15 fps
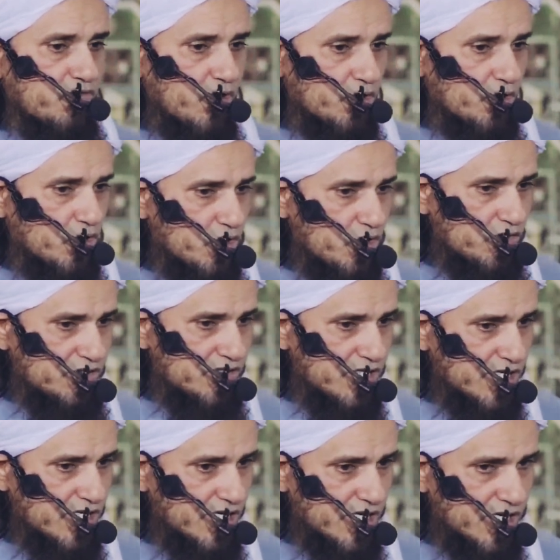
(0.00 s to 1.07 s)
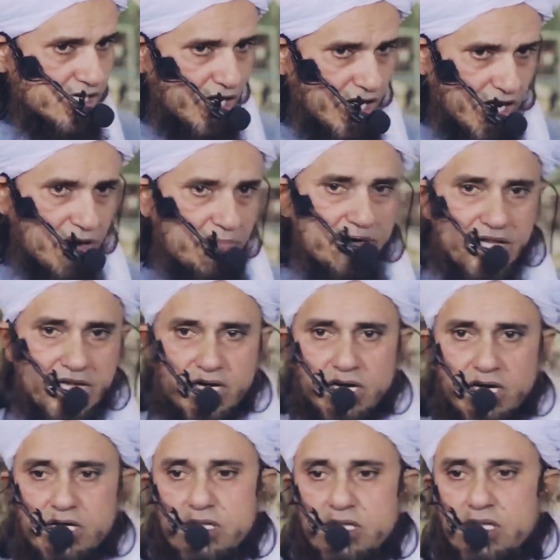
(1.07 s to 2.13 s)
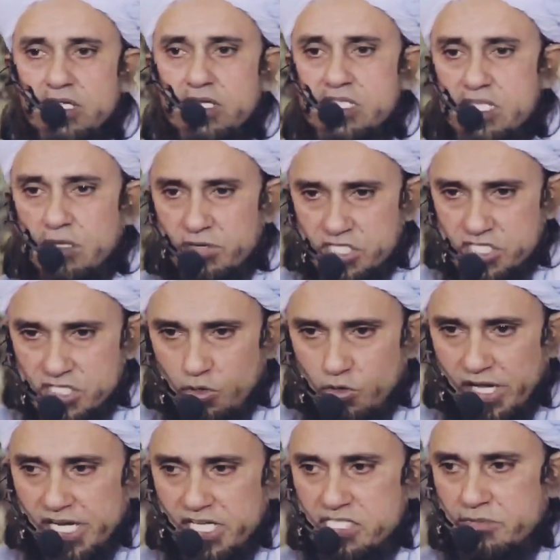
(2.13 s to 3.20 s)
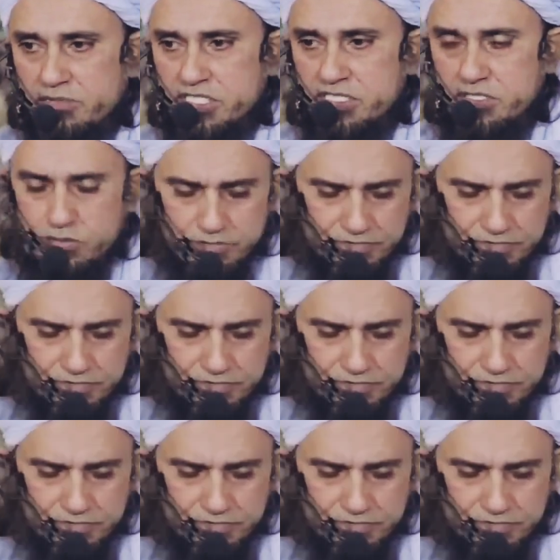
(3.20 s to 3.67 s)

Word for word: को फॉलो करना पड़ेगा समझते हो कि नहीं समझते हो